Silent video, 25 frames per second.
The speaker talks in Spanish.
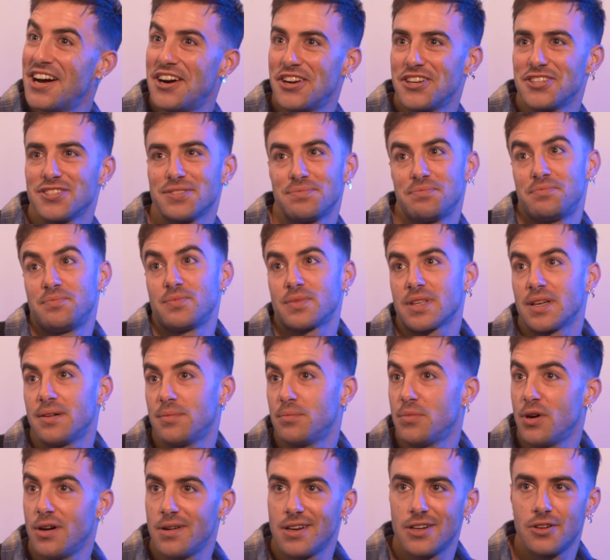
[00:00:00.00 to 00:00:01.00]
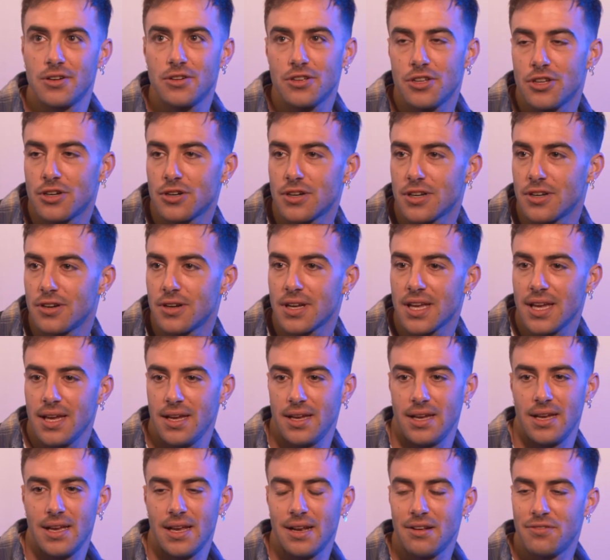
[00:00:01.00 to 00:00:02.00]
no, no, bueno, yo creo
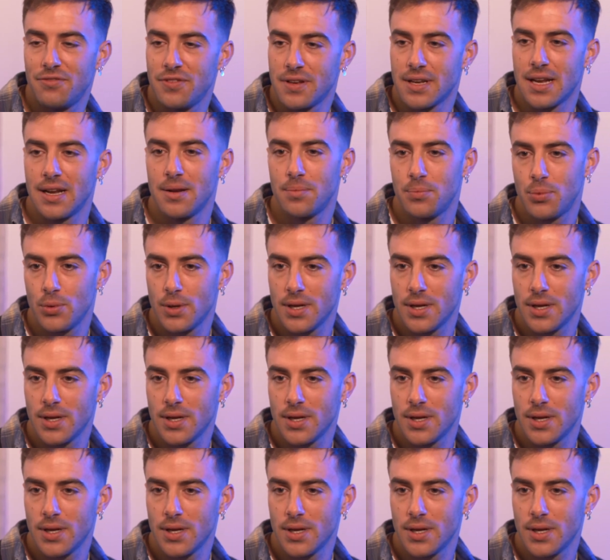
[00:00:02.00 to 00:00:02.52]
que al final